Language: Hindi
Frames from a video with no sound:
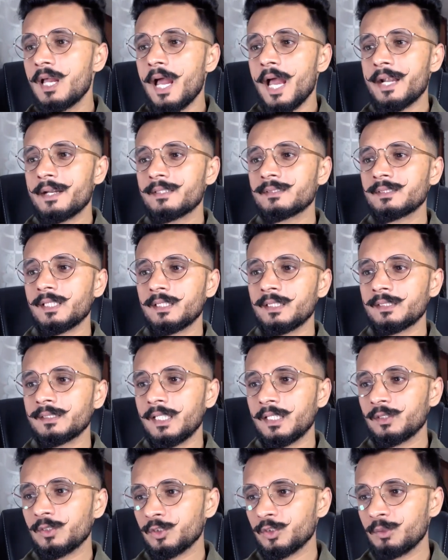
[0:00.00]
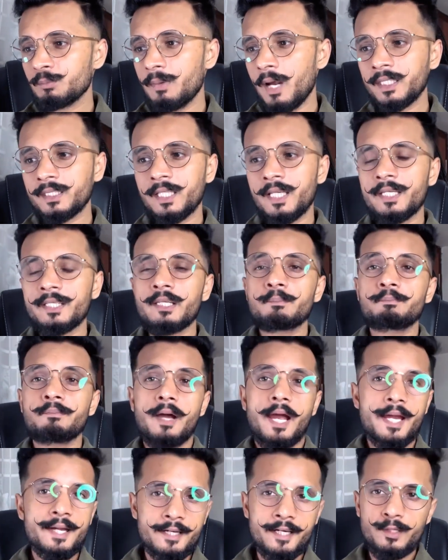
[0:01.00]
एंड साथ के साथ दोस्तों बात करेंगे
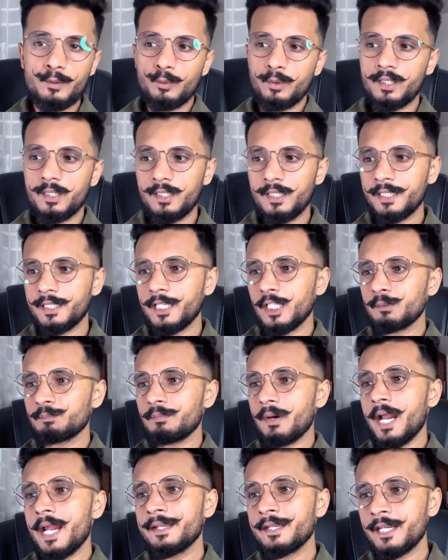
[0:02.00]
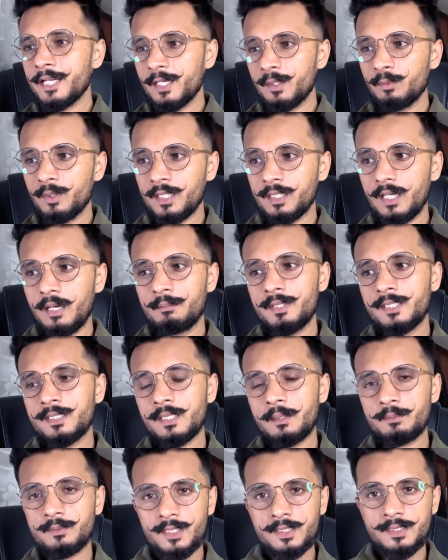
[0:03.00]
पाई नेटवर्क को लेकर पाई नेटवर्क अभी
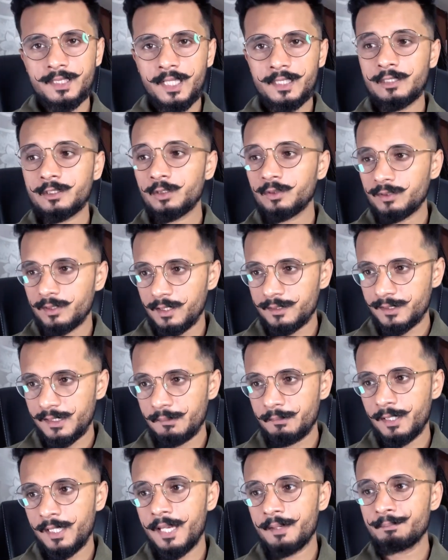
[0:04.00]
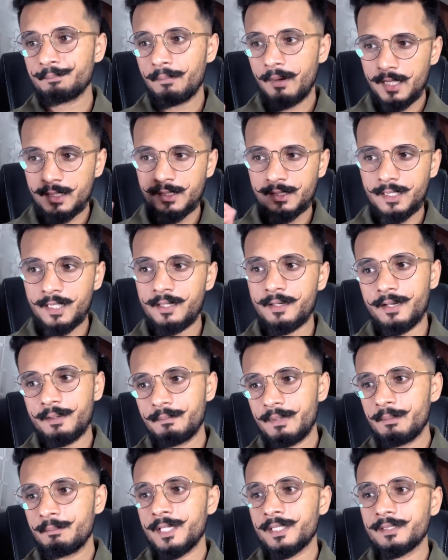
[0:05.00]
सबसे ज़्यादा जो सर्चेबल है पांच कंट्री
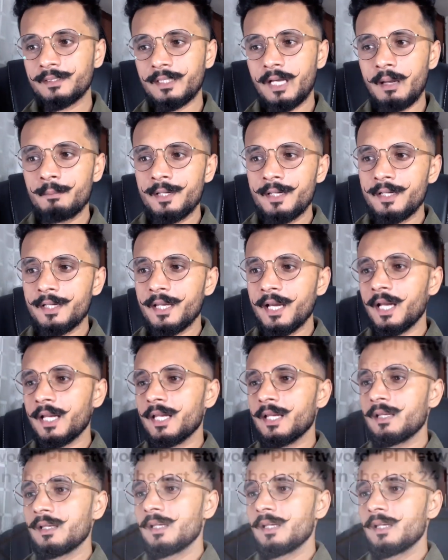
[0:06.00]
में वियतनाम इंडिया